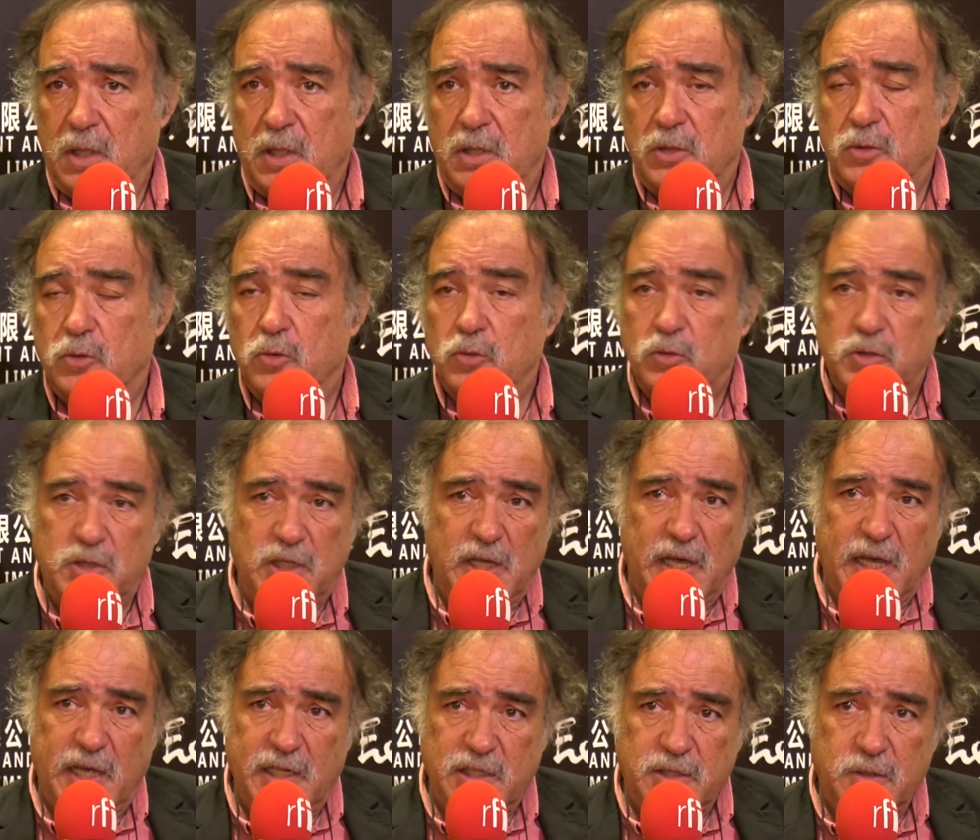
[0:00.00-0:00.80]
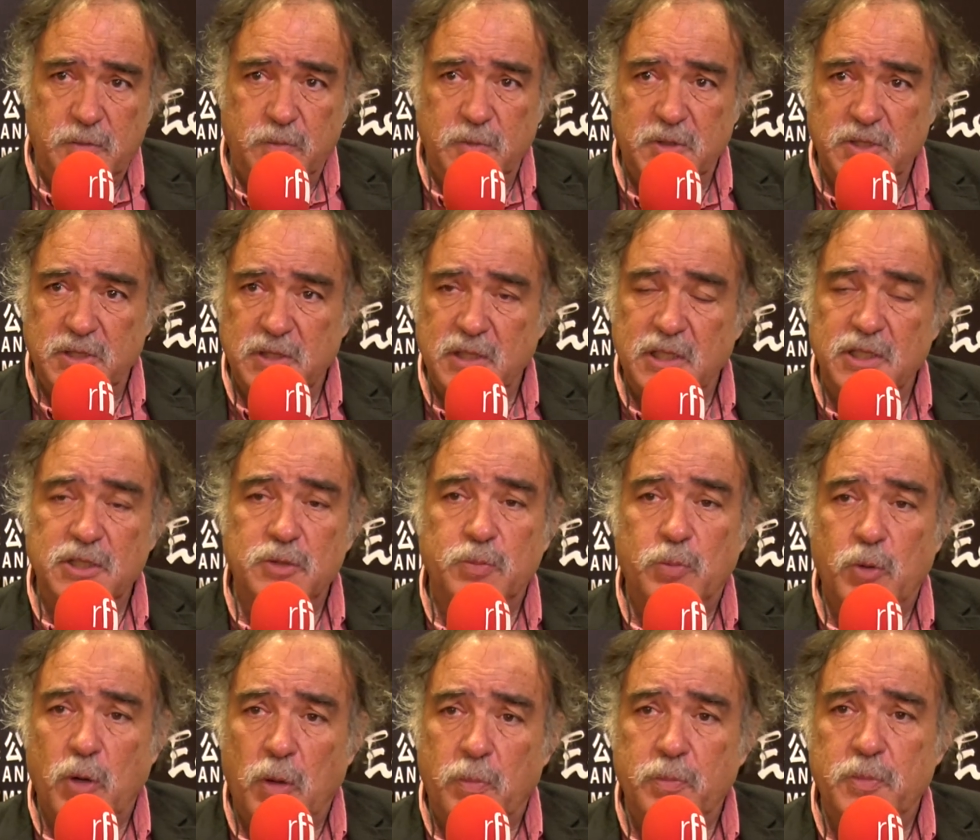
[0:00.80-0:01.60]
sociais, mas
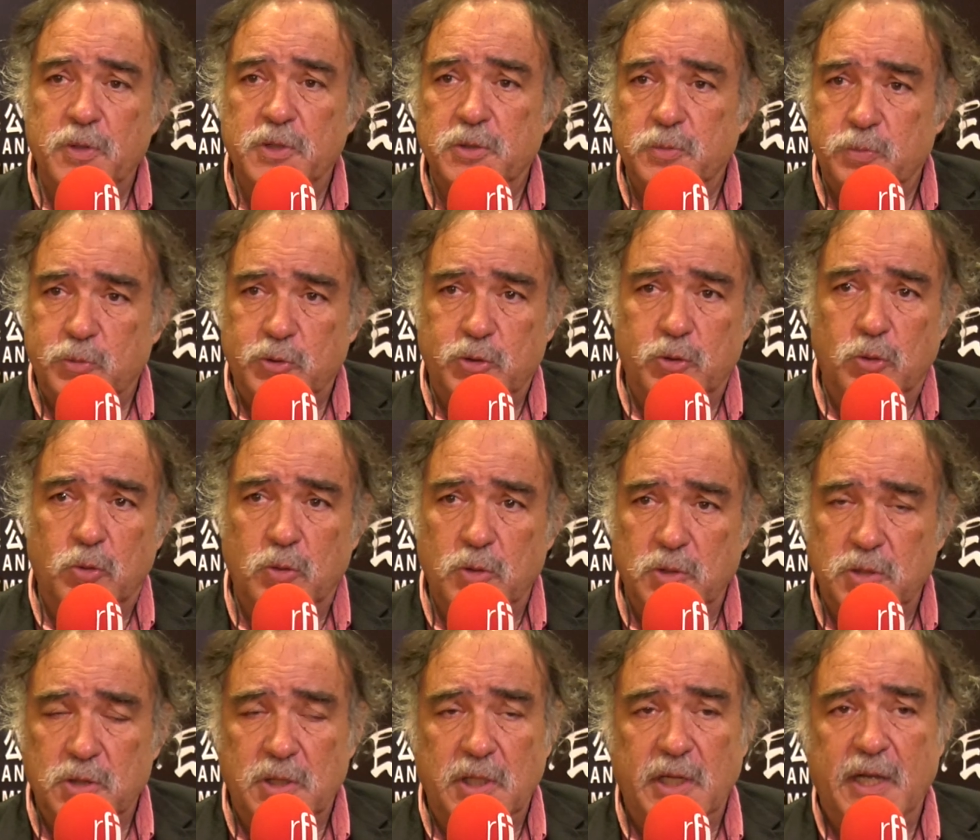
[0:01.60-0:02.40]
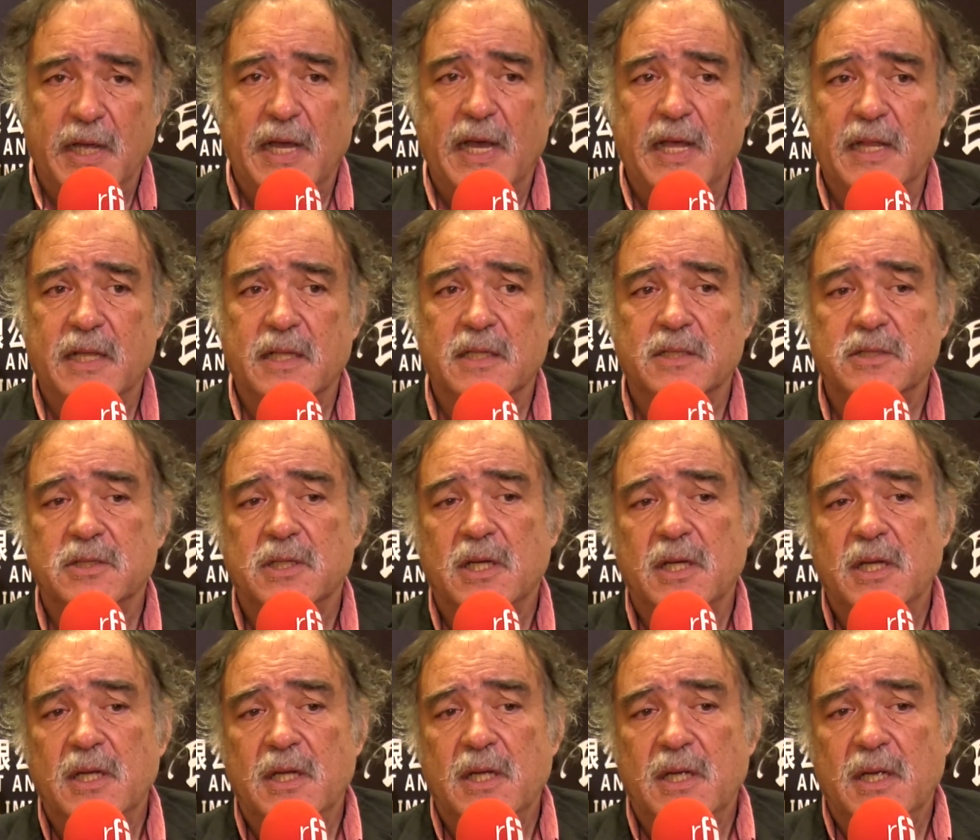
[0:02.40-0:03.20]
nas próprias pessoas ligadas
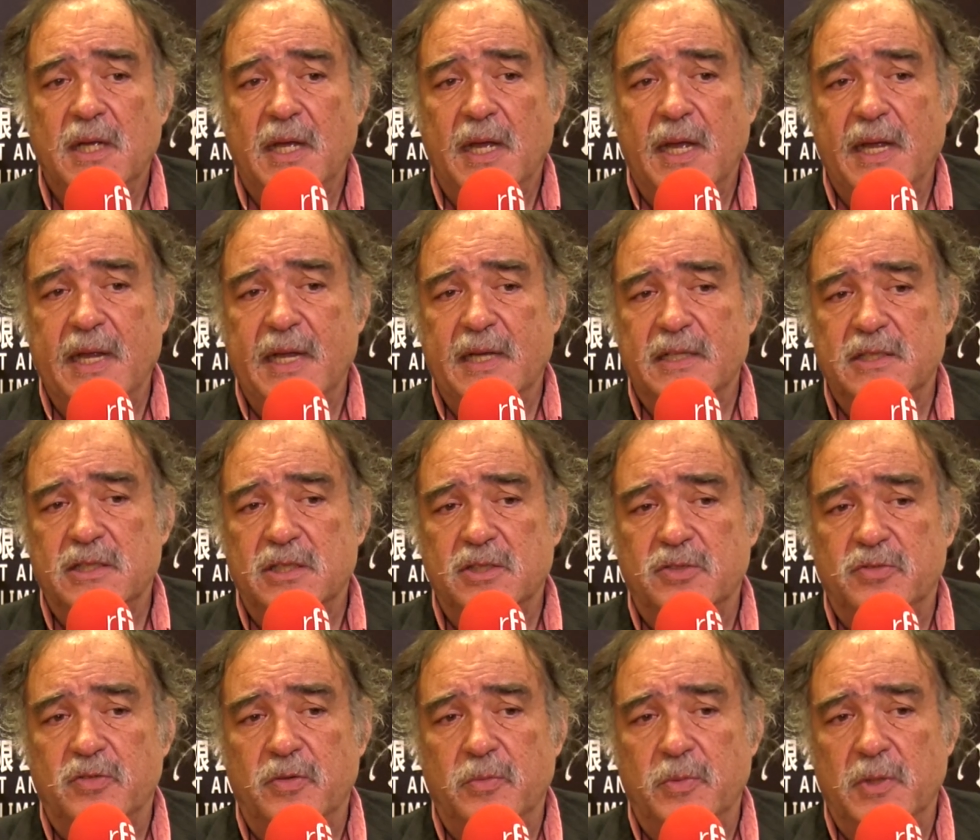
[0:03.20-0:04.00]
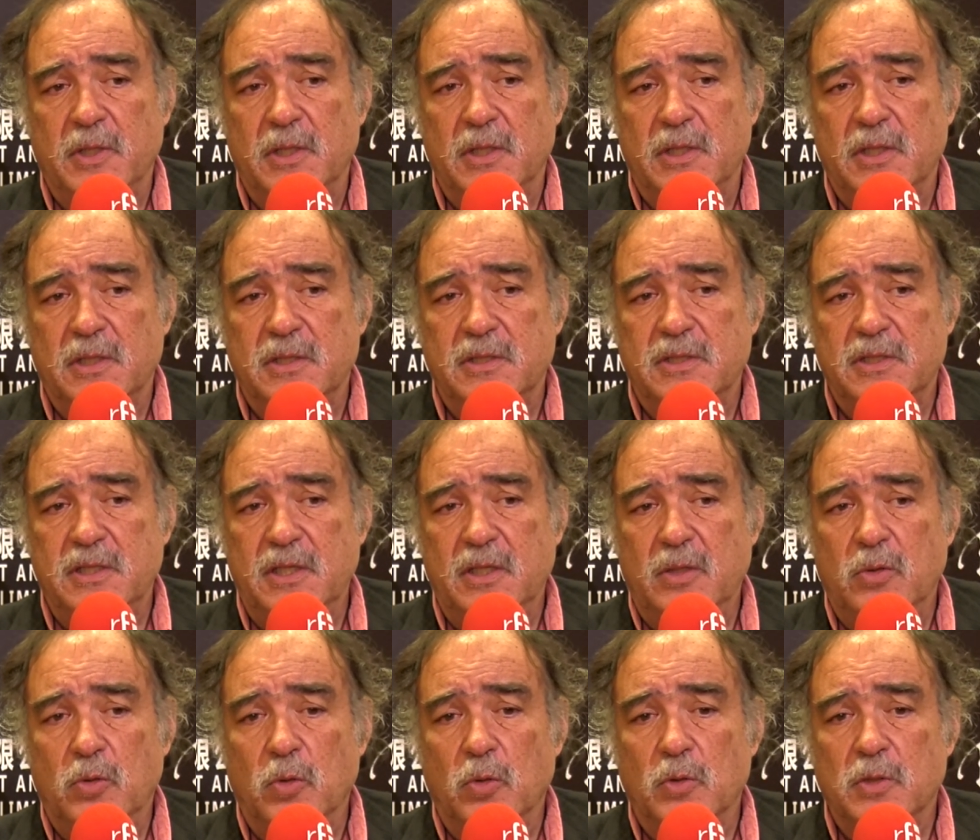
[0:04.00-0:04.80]
a essas famílias
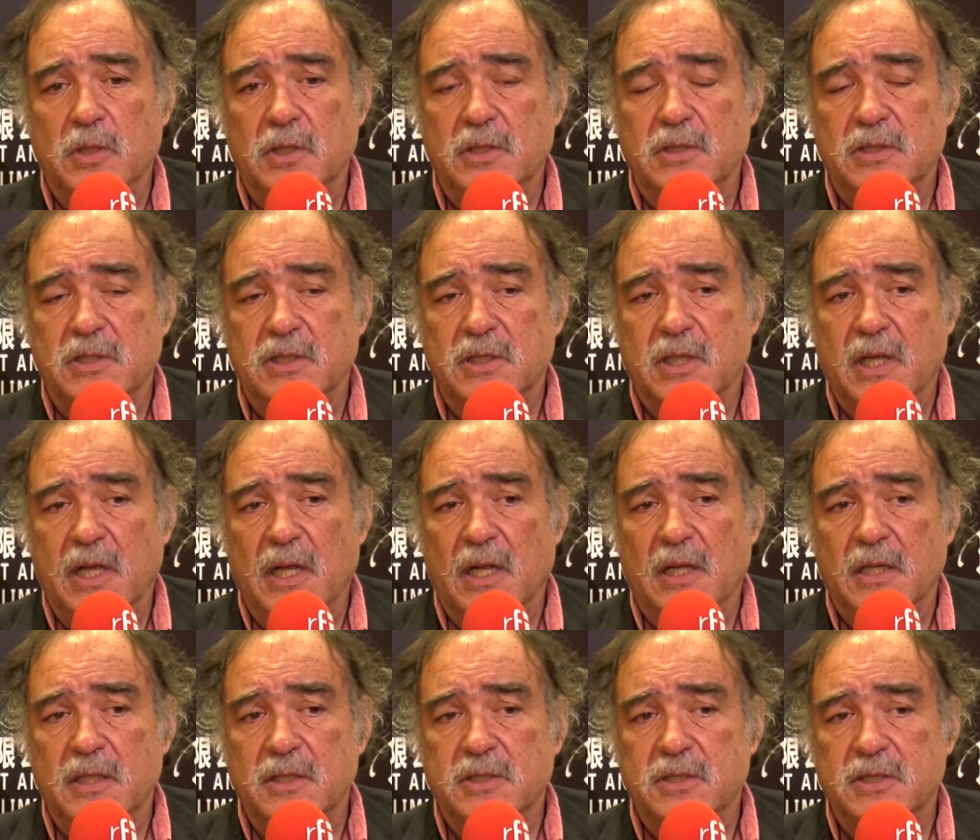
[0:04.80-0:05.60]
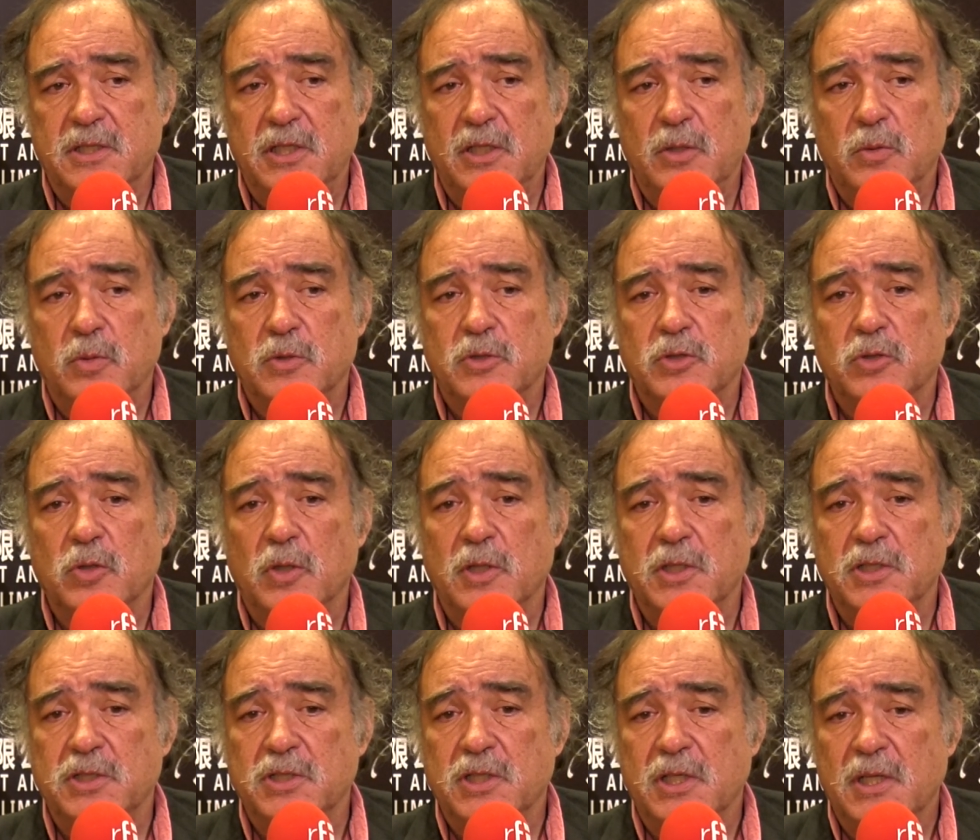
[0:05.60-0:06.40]
e todas aquelas
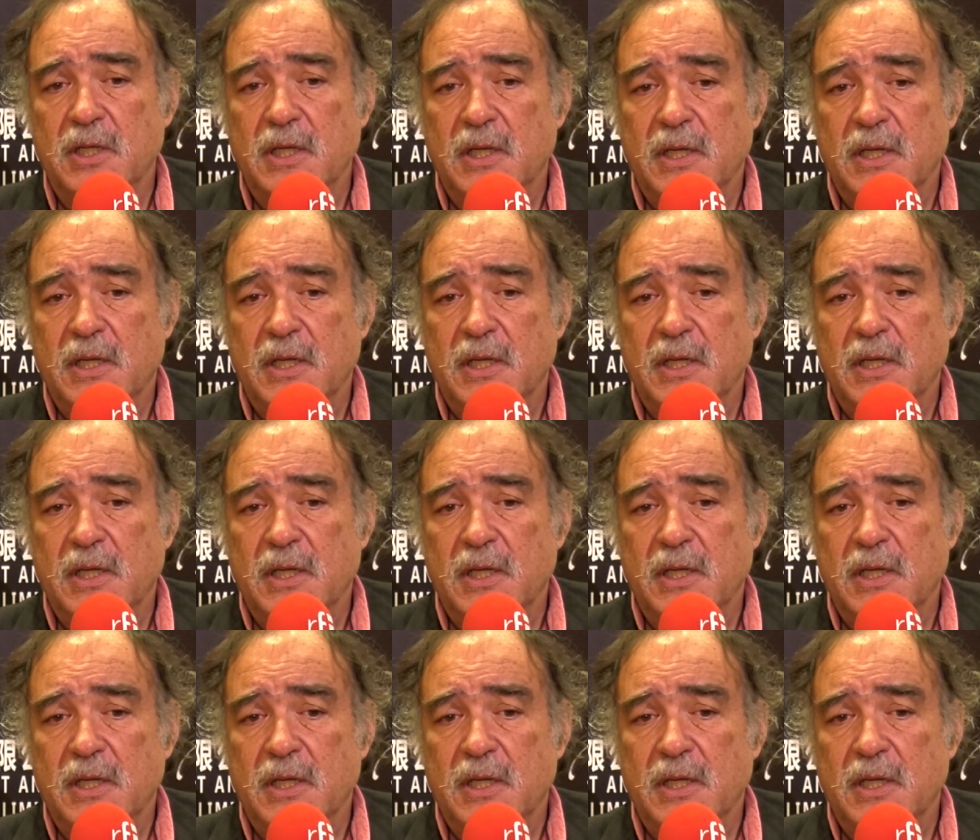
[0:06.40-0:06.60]
situações